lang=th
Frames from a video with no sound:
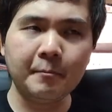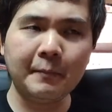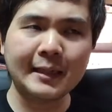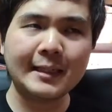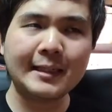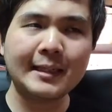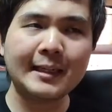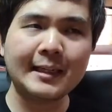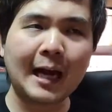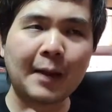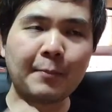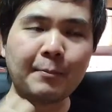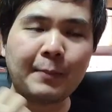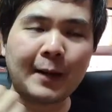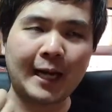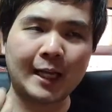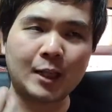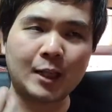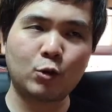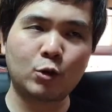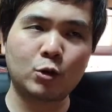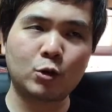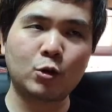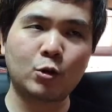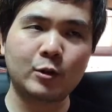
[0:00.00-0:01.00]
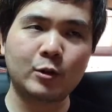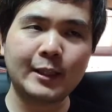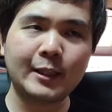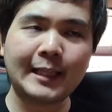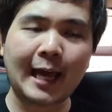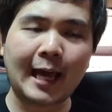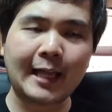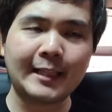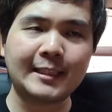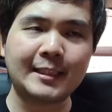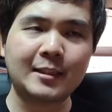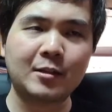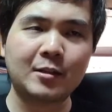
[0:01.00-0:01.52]
มันคือการเผยตัวตนที่
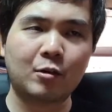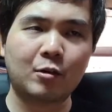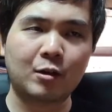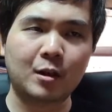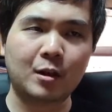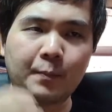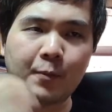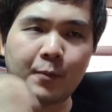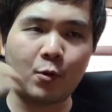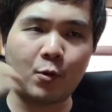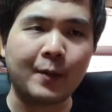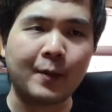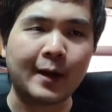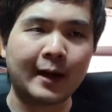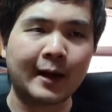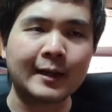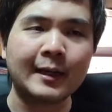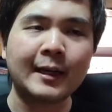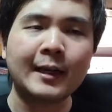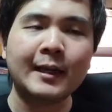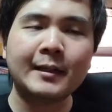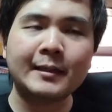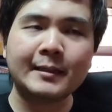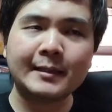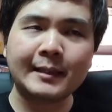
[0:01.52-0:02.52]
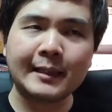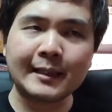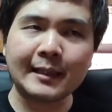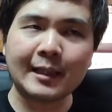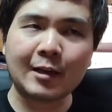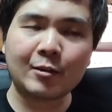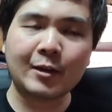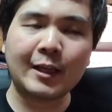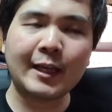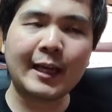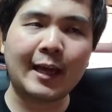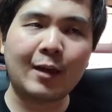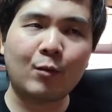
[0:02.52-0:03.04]
แท้จริงของสปิลเบิร์กที่
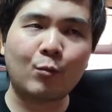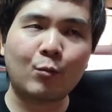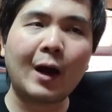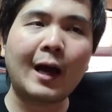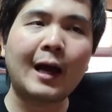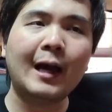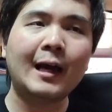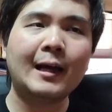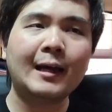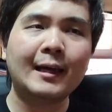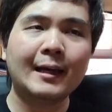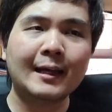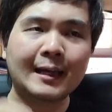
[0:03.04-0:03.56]
เราได้เห็นว่า